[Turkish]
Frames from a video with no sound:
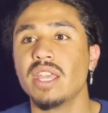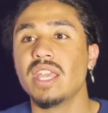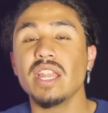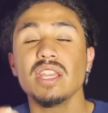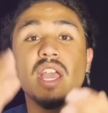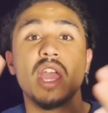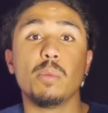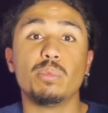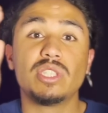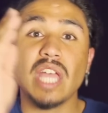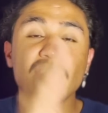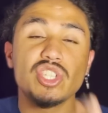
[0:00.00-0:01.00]
Yani
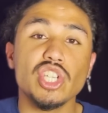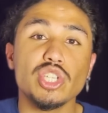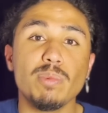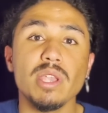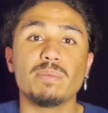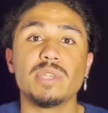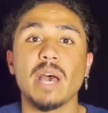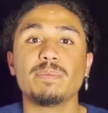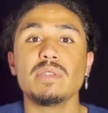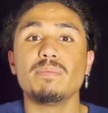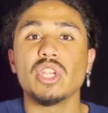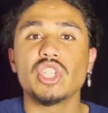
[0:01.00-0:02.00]
ders çalışmayıp
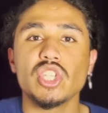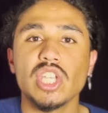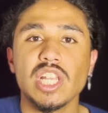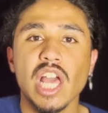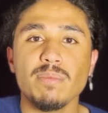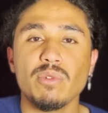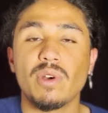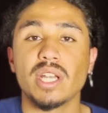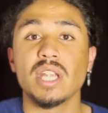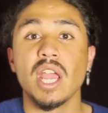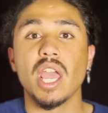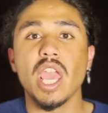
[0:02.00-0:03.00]
yaptığın başka şeyler mi var?